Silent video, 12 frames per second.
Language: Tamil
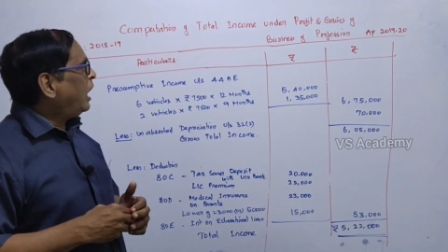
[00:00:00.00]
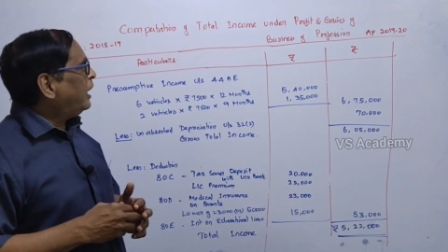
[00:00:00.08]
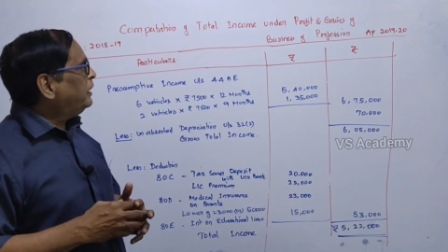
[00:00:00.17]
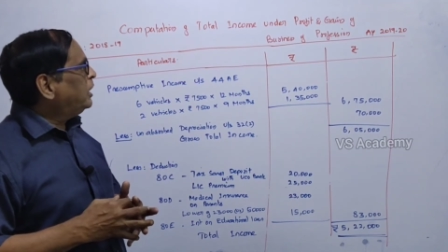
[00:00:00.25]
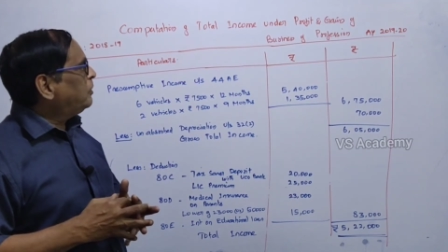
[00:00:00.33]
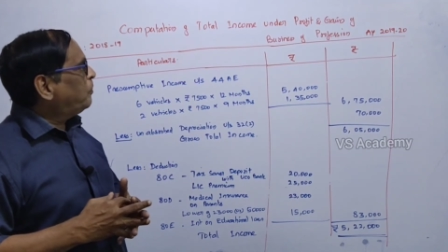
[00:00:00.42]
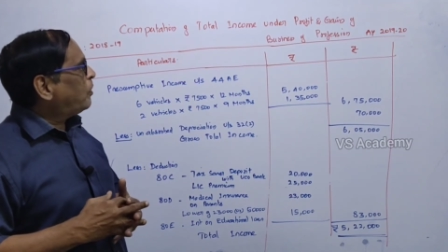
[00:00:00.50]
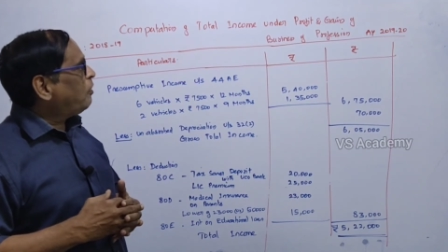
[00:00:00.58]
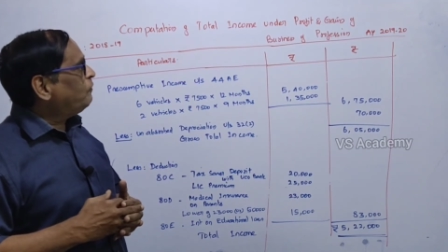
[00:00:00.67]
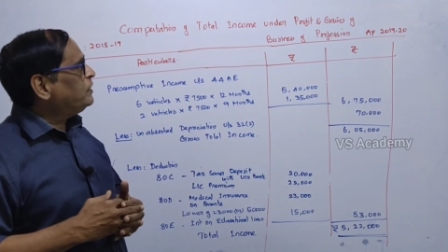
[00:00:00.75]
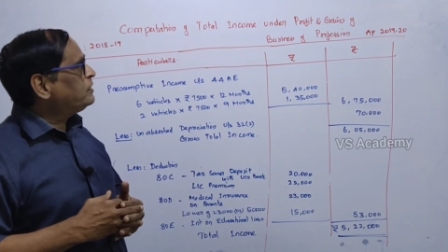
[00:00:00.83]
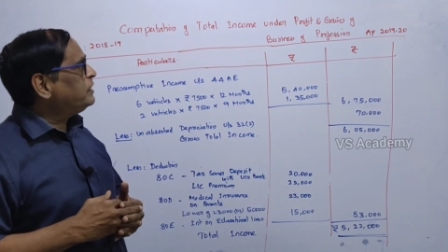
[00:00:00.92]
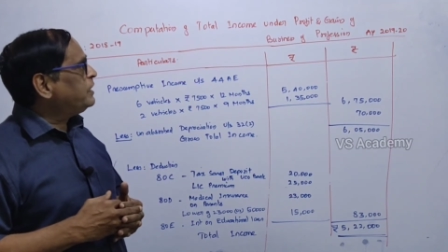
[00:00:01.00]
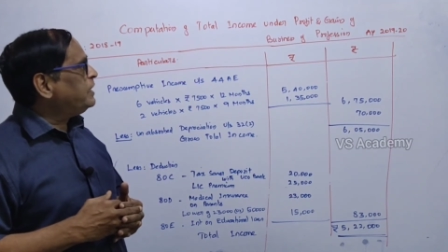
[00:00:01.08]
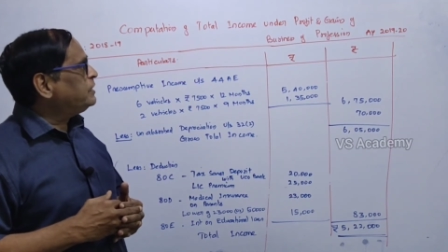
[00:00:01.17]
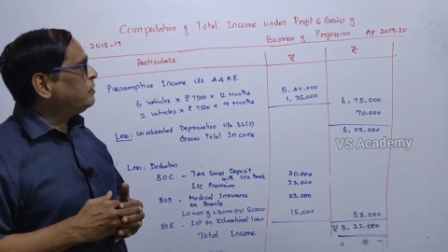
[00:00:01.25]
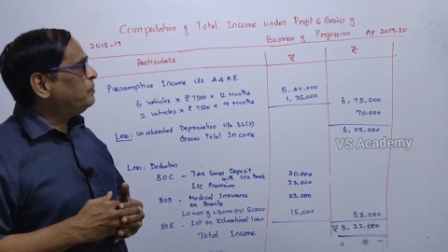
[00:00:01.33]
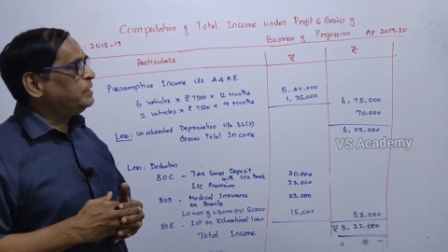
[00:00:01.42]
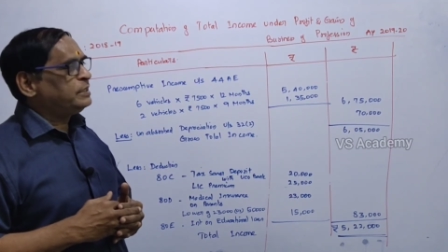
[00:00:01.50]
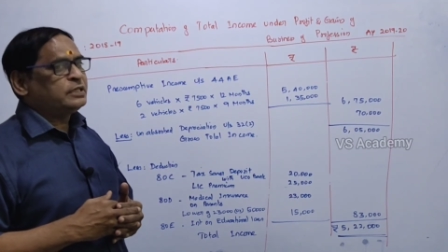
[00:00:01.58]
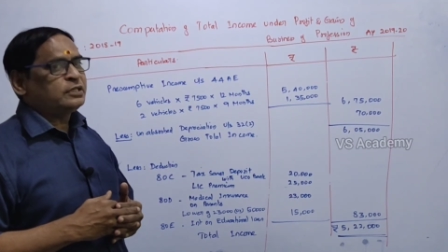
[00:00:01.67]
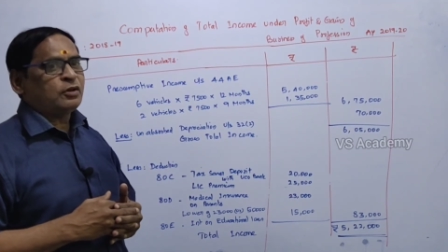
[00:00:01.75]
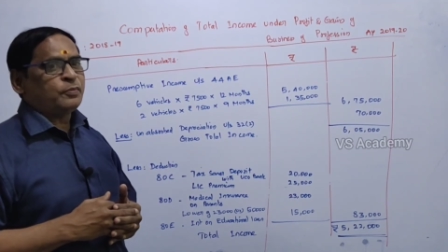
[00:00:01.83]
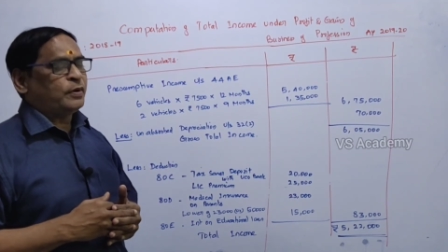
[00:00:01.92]
அண்டர் ப்ராஃபிட்ஸ் அண்ட் கெயின்ஸ் ஆஃப்
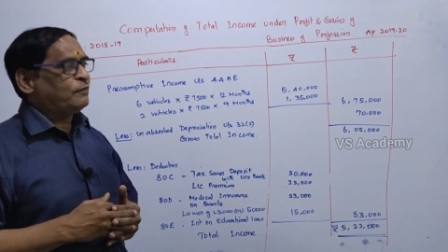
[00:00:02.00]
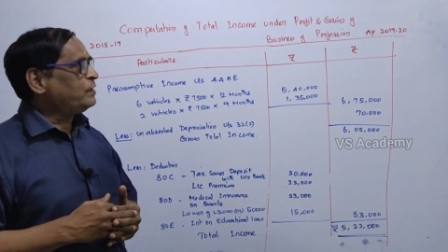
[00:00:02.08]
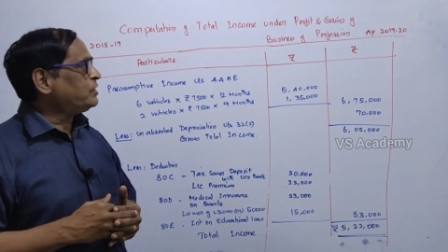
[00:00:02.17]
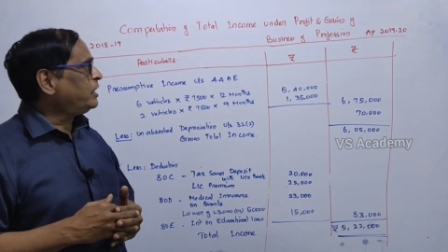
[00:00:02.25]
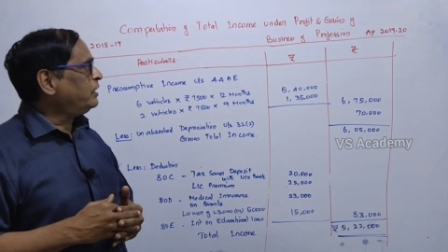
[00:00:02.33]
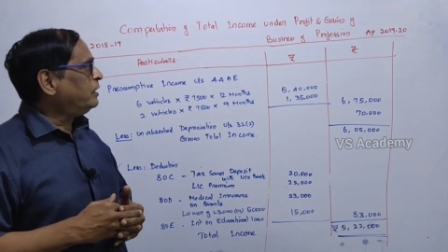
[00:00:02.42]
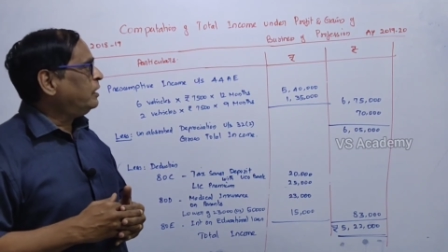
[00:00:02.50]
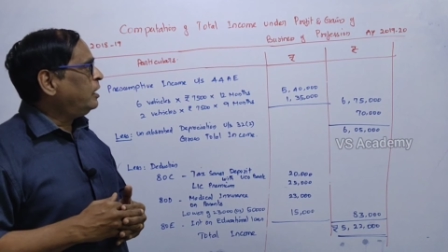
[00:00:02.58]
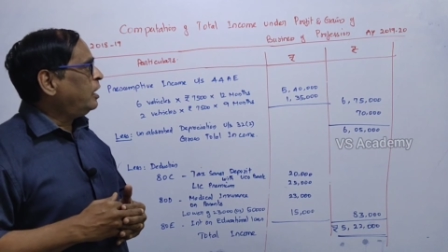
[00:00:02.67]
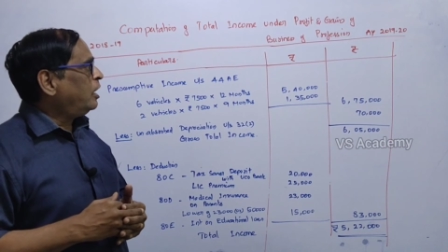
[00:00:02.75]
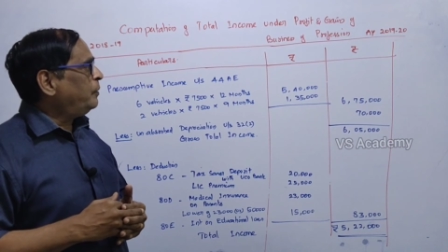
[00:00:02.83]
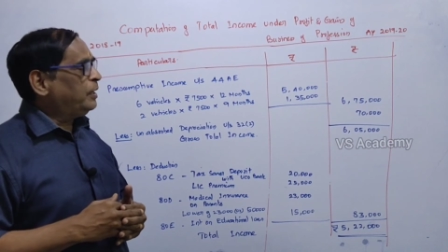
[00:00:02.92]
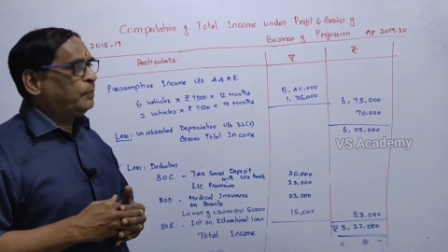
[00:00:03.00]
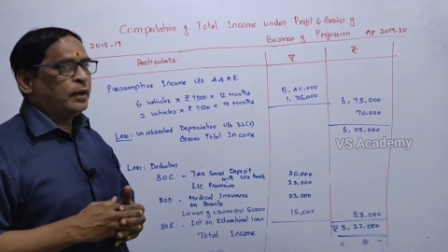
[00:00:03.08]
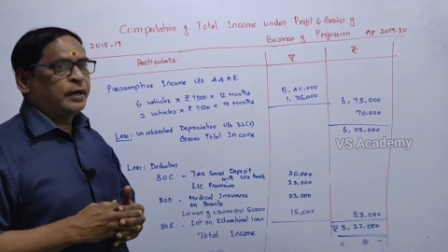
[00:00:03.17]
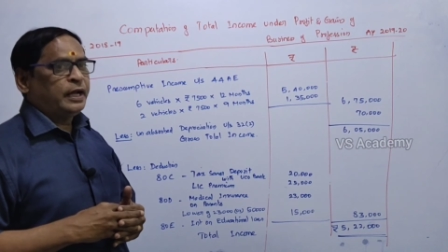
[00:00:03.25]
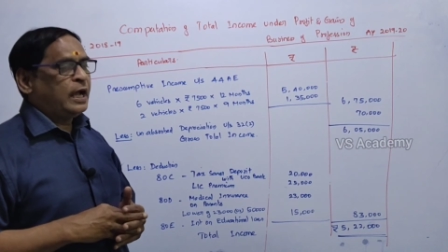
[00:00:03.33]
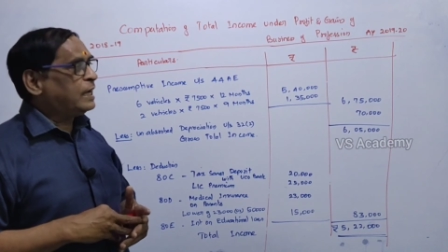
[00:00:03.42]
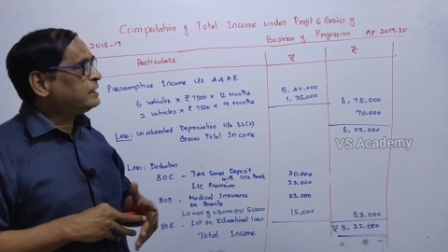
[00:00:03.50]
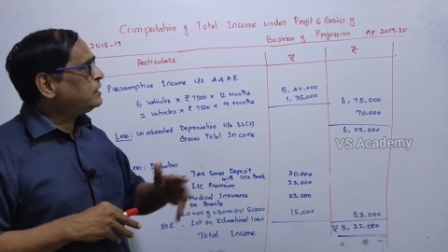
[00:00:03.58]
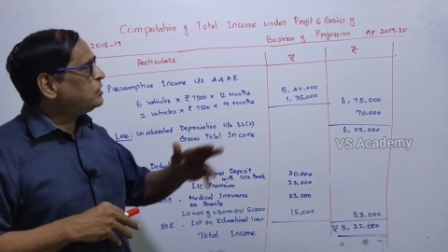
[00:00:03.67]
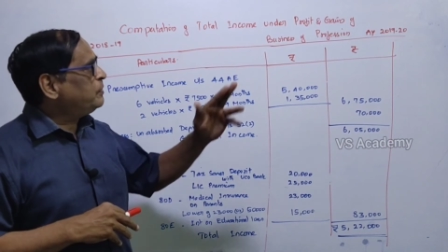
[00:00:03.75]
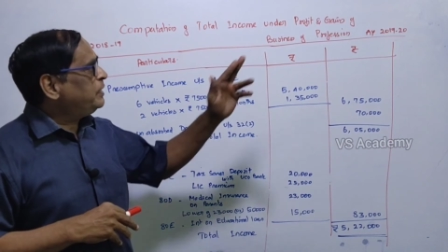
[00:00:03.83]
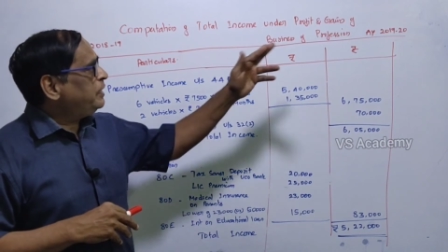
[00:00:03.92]
பிஸ்னஸ் ஆர் ப்ரொஃபஷன் அப்படின்னு பாருங்கள்
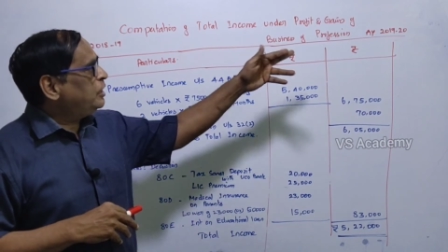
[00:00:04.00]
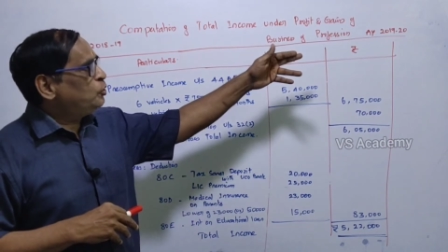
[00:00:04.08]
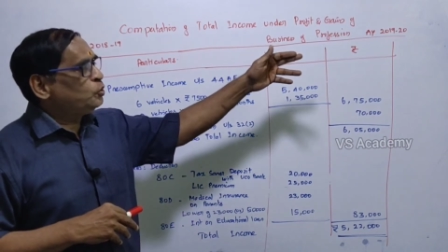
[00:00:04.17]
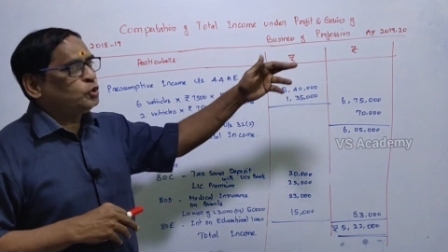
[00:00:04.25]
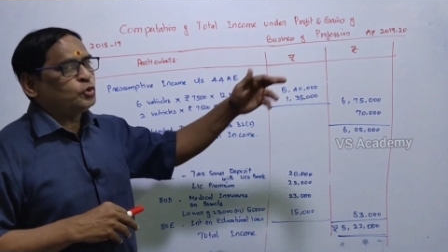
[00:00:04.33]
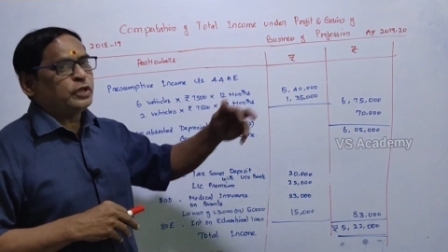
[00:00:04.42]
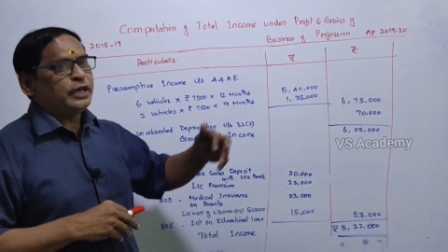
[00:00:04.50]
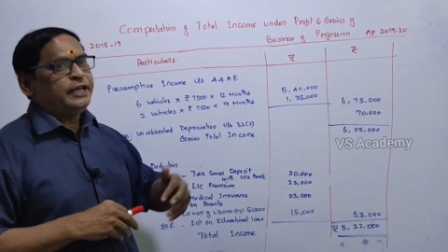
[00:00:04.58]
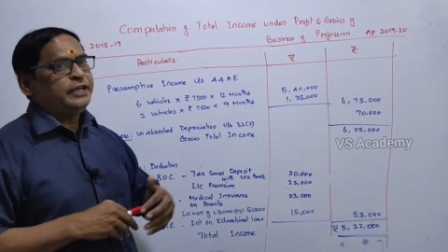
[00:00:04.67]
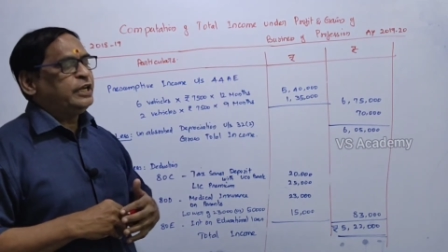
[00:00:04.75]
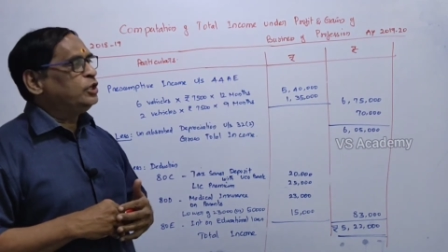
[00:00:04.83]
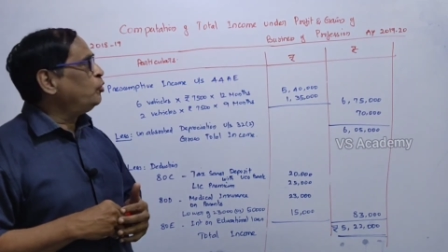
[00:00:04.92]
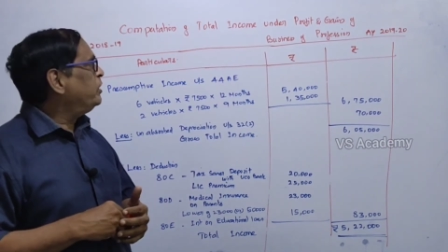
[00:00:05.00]
அசஸ்மெண்ட் இயர் டூ தௌசண்ட் நைன்டீன்